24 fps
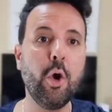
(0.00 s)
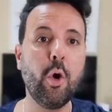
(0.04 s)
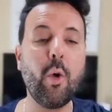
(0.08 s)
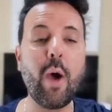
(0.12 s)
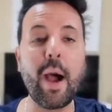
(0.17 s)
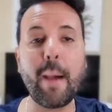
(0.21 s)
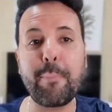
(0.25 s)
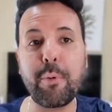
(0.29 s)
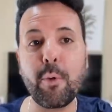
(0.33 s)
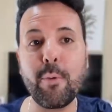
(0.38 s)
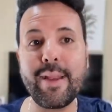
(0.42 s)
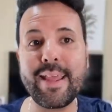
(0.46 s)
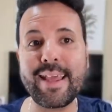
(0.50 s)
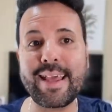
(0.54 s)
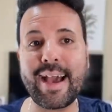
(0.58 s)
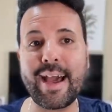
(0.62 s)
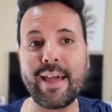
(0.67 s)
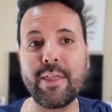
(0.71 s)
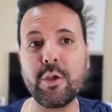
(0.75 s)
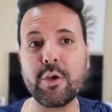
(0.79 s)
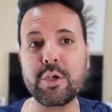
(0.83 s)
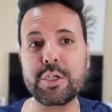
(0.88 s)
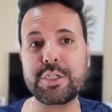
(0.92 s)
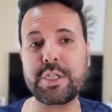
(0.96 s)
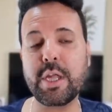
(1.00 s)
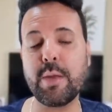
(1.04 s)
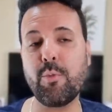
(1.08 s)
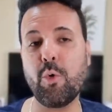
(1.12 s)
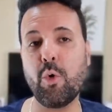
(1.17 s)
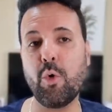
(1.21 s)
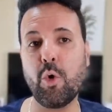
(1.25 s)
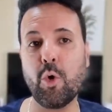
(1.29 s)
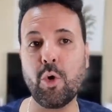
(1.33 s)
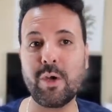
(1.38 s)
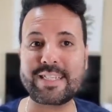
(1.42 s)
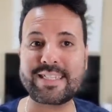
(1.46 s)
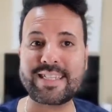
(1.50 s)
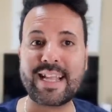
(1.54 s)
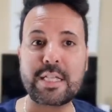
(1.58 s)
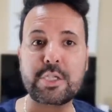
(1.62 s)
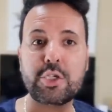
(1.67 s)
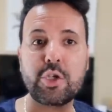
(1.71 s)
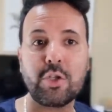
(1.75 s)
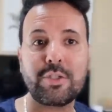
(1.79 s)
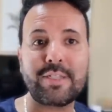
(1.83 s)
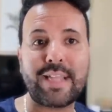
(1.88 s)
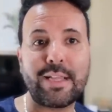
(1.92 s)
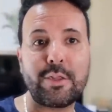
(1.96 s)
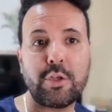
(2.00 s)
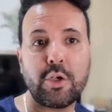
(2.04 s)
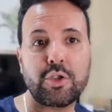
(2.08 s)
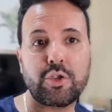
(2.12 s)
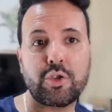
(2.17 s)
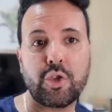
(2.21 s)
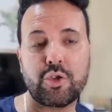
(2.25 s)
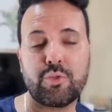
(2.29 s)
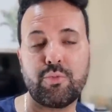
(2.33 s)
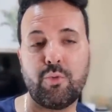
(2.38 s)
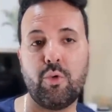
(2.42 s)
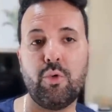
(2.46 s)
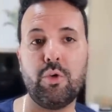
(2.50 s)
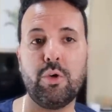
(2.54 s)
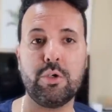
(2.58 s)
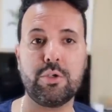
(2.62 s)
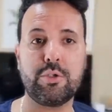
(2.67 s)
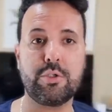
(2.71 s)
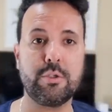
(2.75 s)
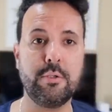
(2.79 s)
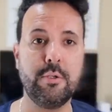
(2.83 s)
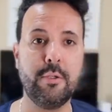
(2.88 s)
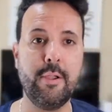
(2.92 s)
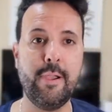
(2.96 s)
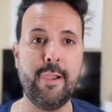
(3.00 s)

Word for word: o ha publicado este bulo? Están soltando estos bulos.